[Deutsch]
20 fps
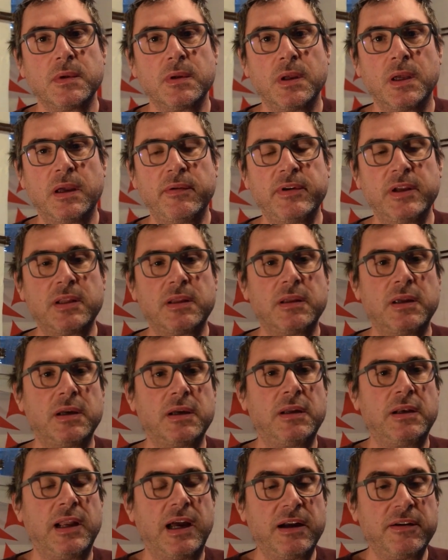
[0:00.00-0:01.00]
er wird
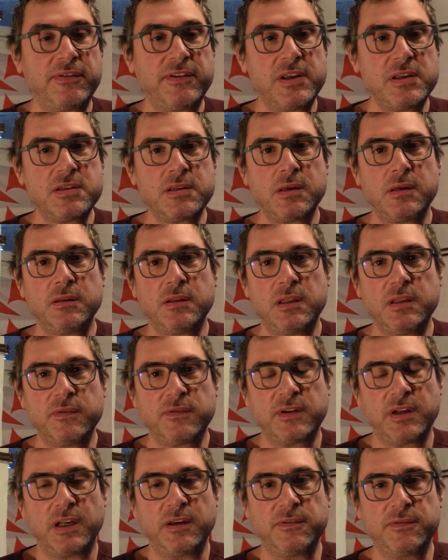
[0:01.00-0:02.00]
äh, langfristige und
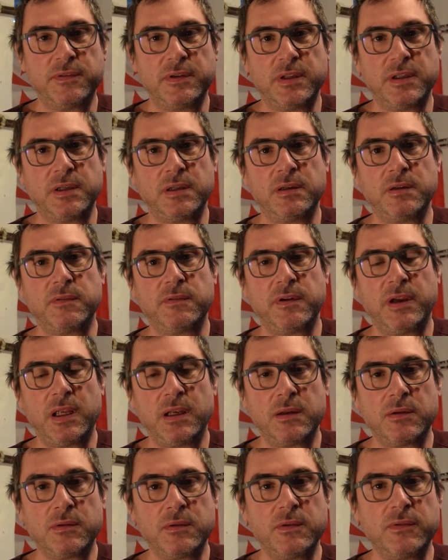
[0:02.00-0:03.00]
tiefgreifende
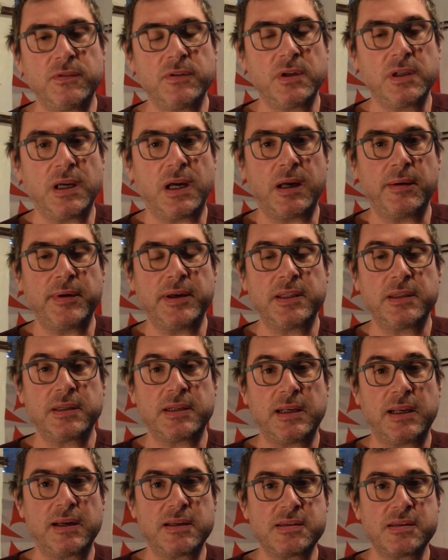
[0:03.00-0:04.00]
Veränderungen für die
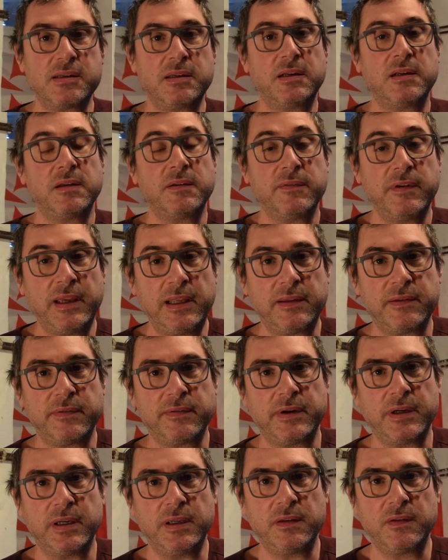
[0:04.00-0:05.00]
Arbeiterklasse
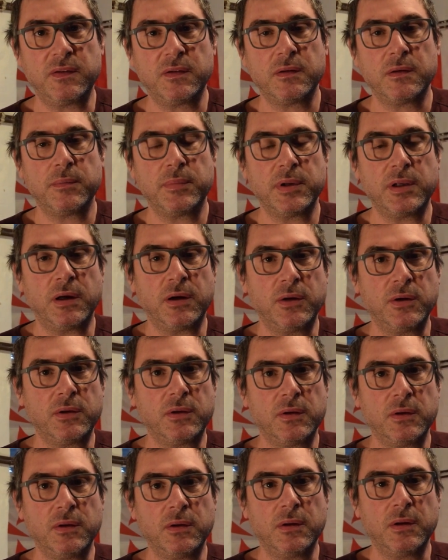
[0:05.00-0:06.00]
weltweit
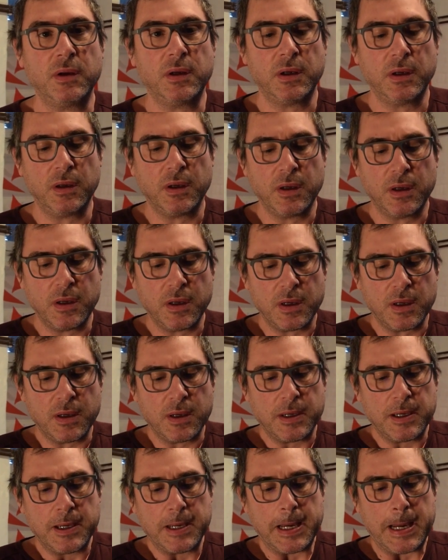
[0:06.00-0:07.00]
bedeuten.
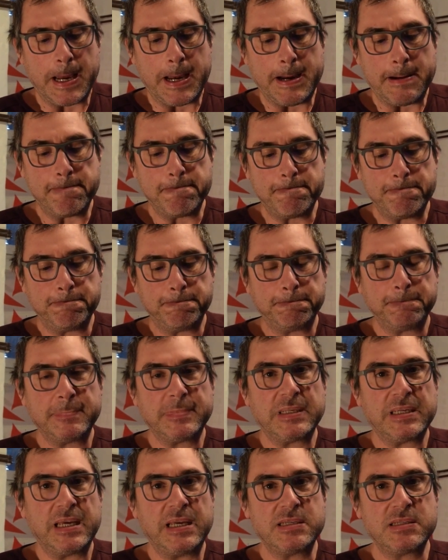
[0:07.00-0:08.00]
Ähm,
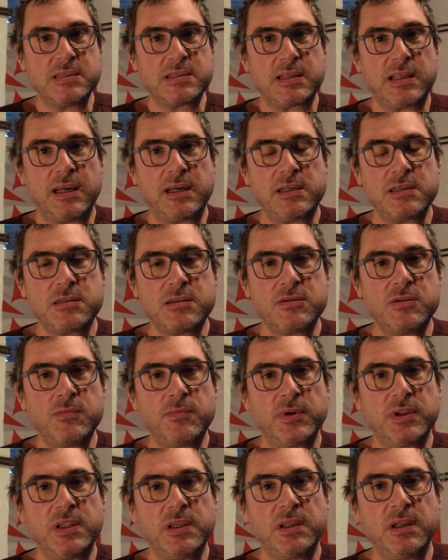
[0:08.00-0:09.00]
es ist klar, dass die
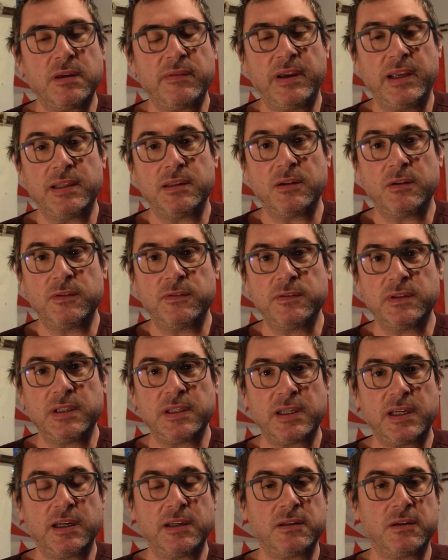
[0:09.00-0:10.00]
Sympathie der
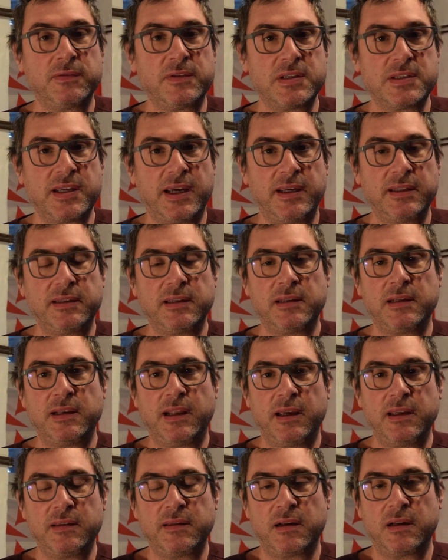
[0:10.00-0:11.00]
Weltöffentlichkeit auf der Seite der
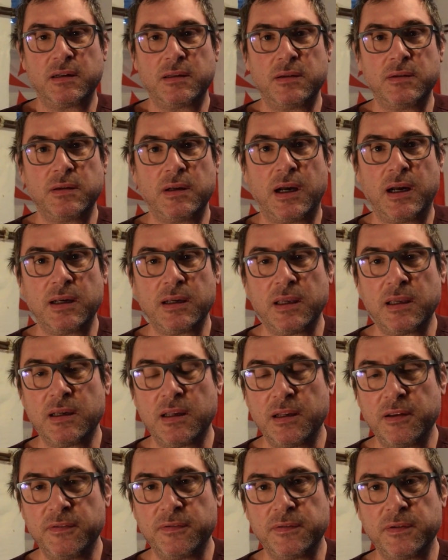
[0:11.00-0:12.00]
Leidtragenden und
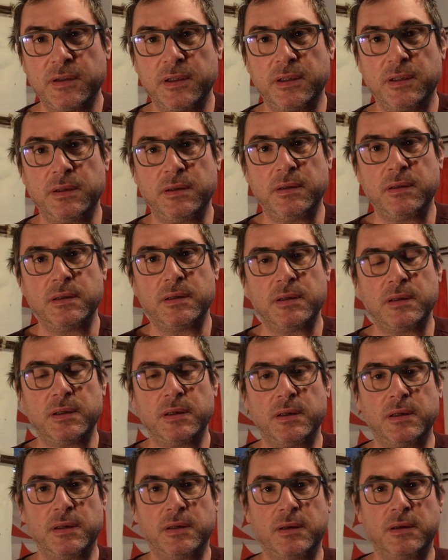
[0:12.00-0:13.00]
Angegriffenen
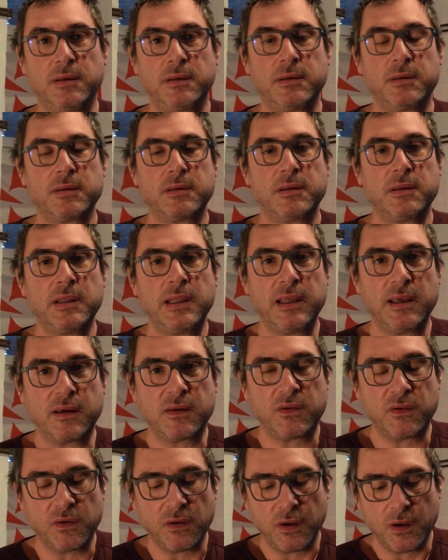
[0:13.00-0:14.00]
äh,
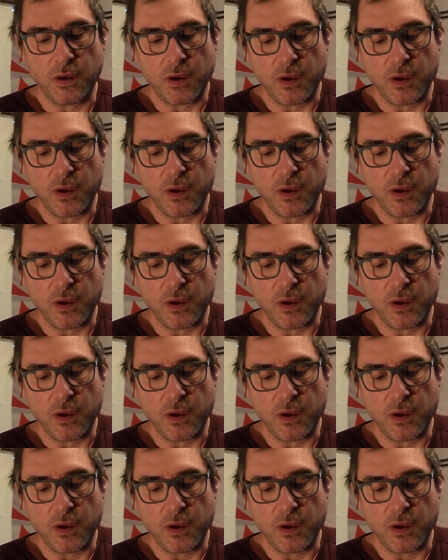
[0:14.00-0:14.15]
liegt.